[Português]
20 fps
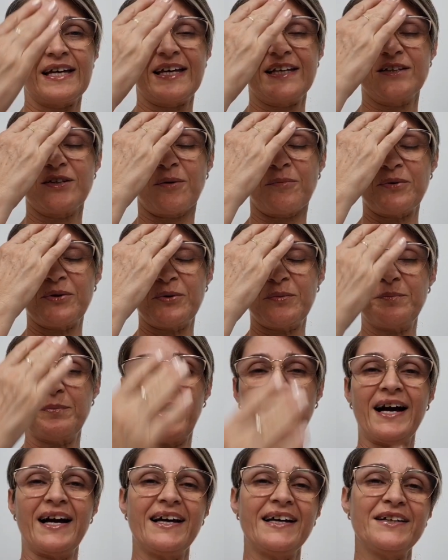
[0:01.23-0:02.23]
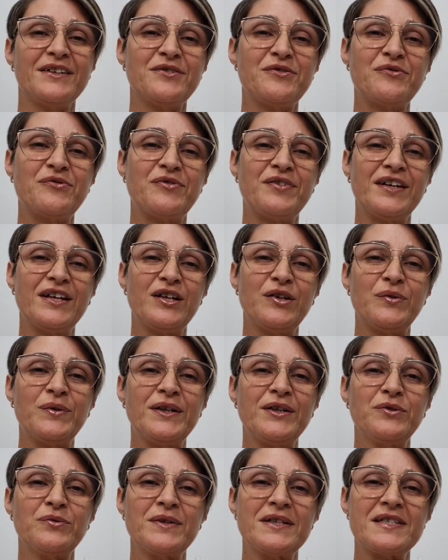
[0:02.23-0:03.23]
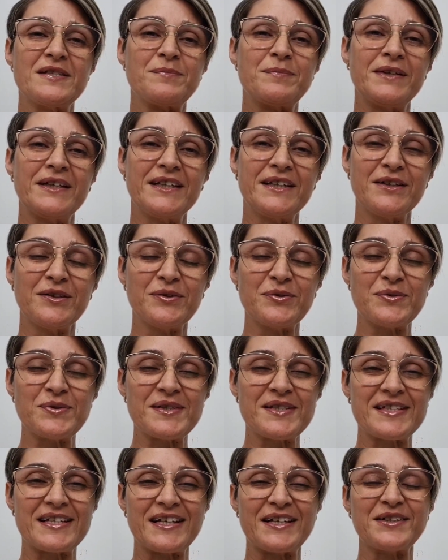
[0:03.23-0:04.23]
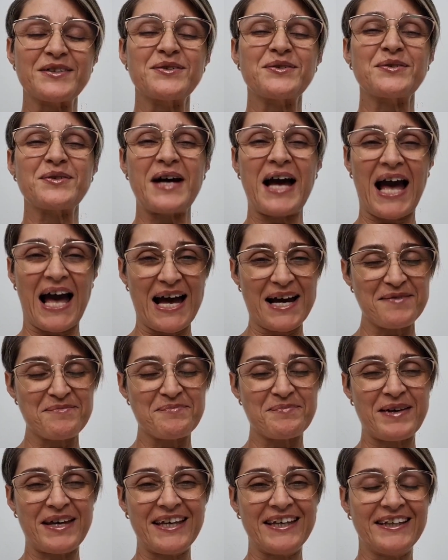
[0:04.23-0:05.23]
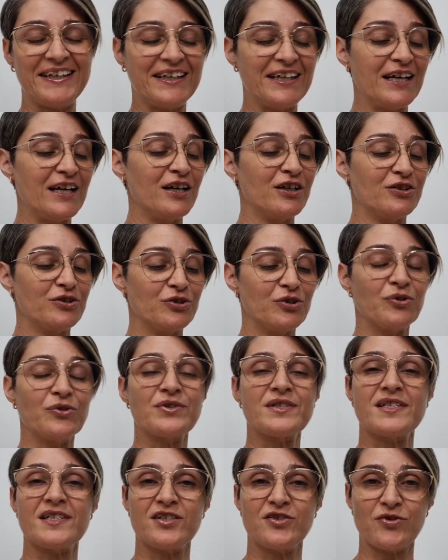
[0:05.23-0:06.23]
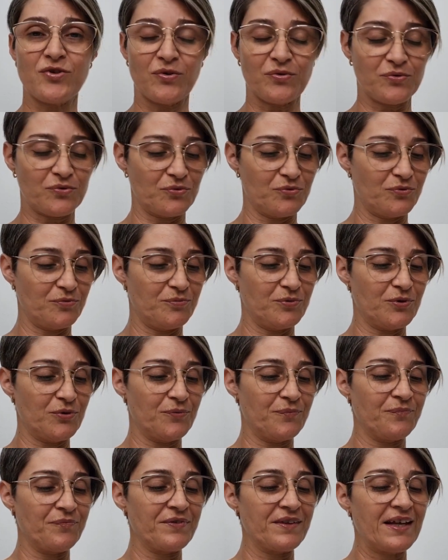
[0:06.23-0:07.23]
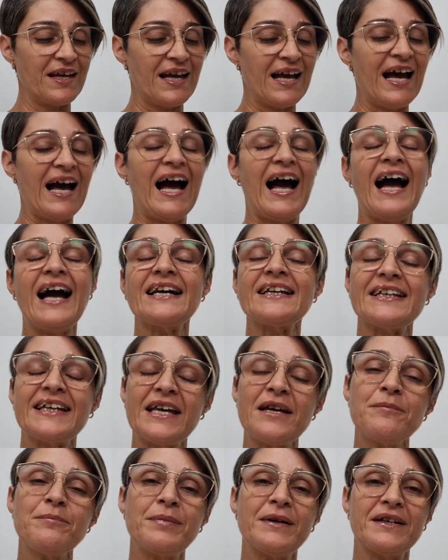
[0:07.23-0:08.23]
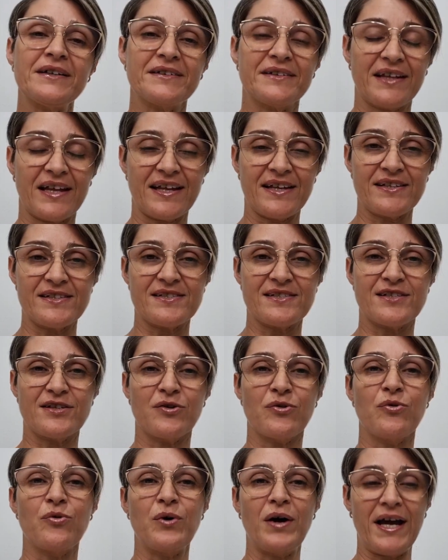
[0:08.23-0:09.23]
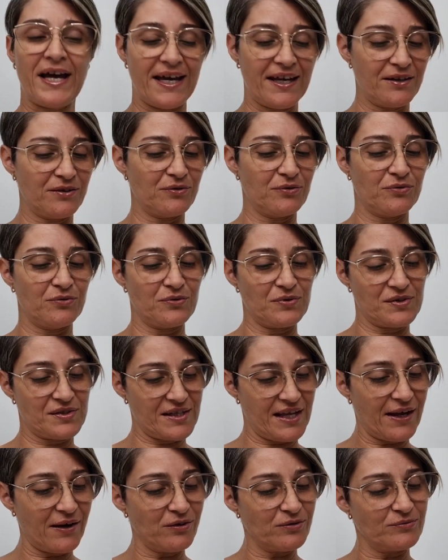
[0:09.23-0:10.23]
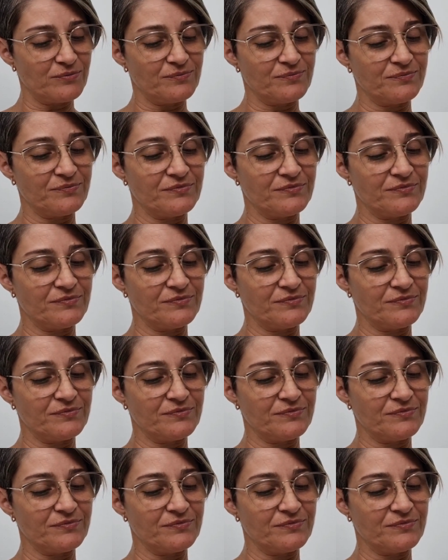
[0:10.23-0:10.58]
Em nome do Pai, do Filho e do Espírito Santo. Amém. 12 de outubro. A quem pertence o reino do céu?